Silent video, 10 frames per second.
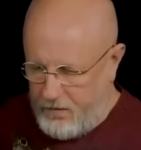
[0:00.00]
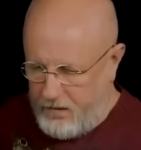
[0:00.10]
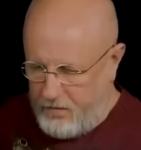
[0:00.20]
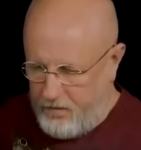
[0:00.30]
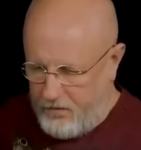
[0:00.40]
И
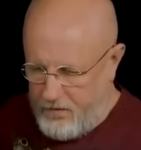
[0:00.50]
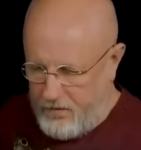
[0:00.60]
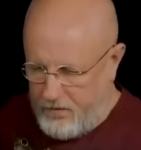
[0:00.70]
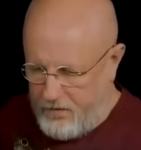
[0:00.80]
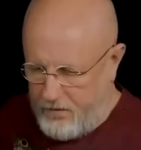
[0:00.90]
так
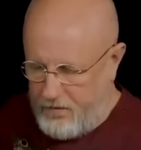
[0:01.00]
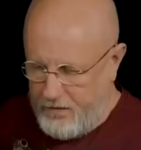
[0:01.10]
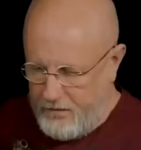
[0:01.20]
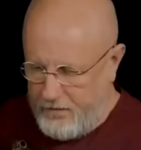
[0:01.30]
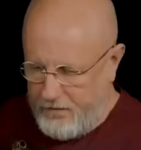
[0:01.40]
получилось, что
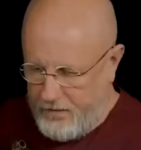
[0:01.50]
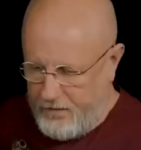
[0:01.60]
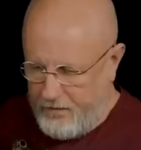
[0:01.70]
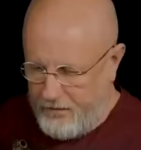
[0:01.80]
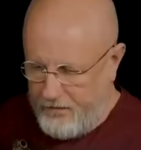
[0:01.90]
именно
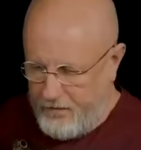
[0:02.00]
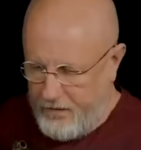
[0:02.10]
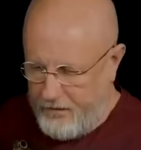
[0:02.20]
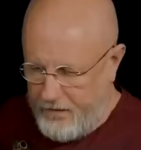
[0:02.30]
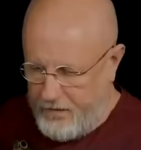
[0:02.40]
23
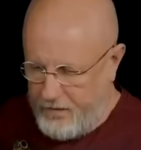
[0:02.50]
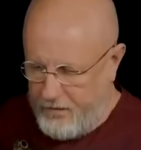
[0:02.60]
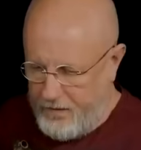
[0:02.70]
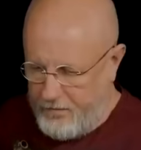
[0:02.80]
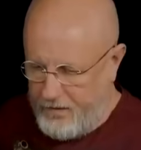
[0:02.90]
февраля
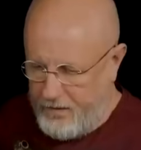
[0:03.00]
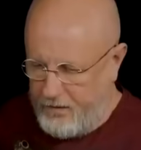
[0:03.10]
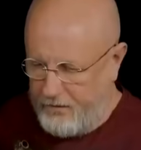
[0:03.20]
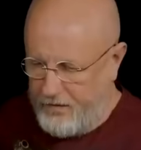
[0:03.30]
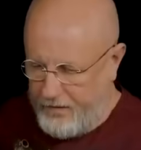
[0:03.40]
вечером я
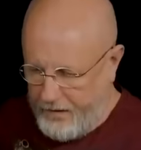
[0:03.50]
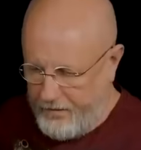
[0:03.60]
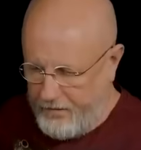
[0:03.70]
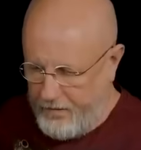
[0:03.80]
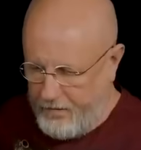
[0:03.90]
приехал в
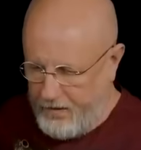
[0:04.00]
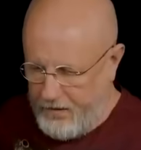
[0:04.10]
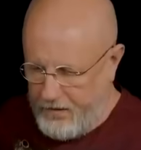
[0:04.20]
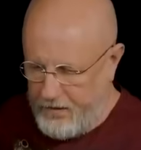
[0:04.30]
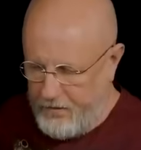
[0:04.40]
Харьков для
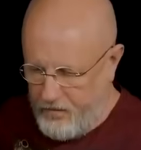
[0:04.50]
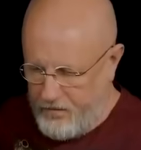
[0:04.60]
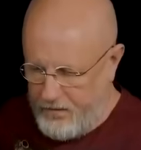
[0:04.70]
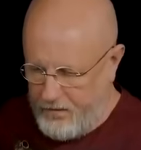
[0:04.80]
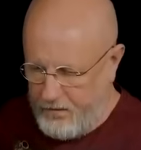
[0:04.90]
продажи
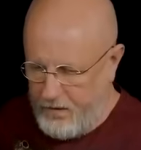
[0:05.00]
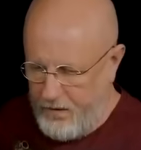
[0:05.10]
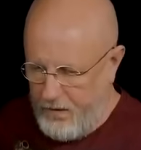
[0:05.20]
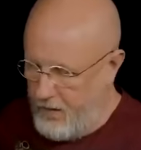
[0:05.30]
имущества,